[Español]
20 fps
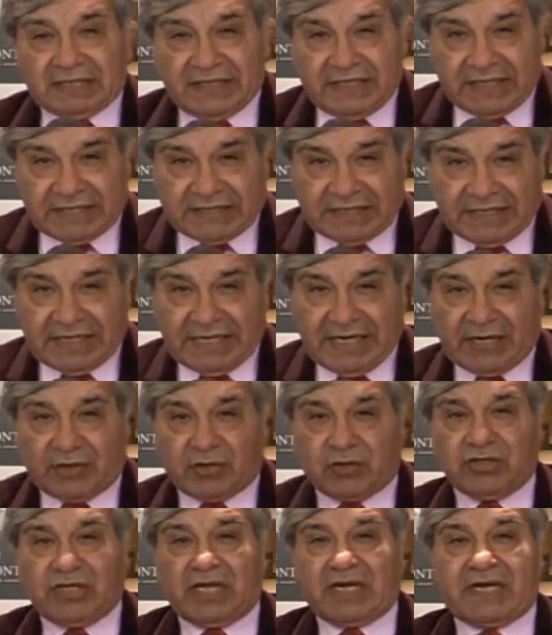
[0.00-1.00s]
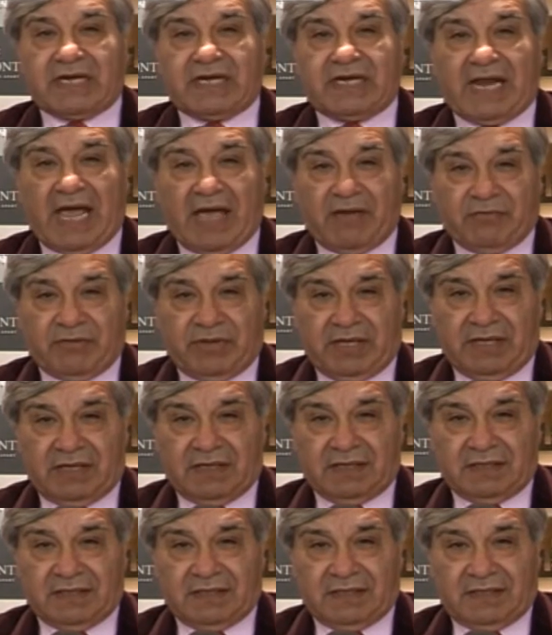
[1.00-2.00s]
Este de la Royal Navy
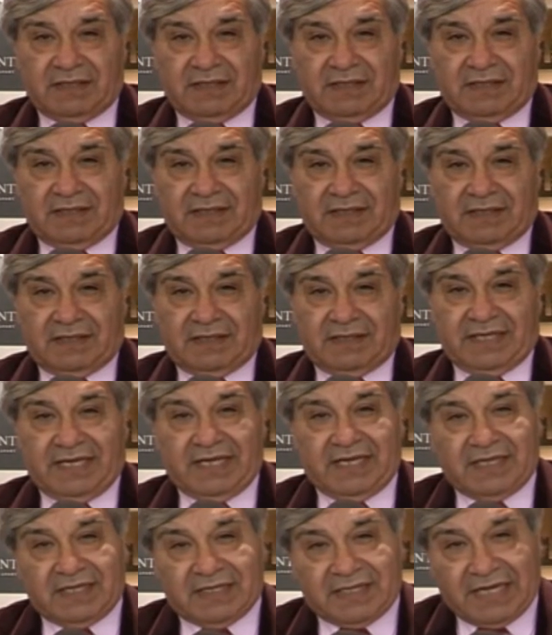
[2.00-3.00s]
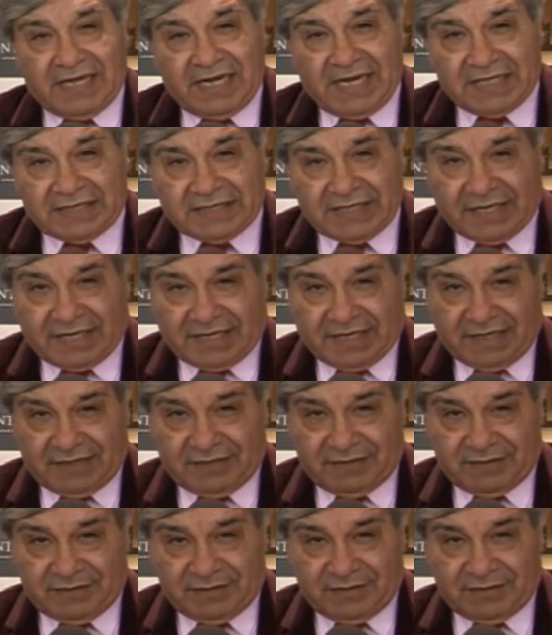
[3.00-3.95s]
de, Inglaterra.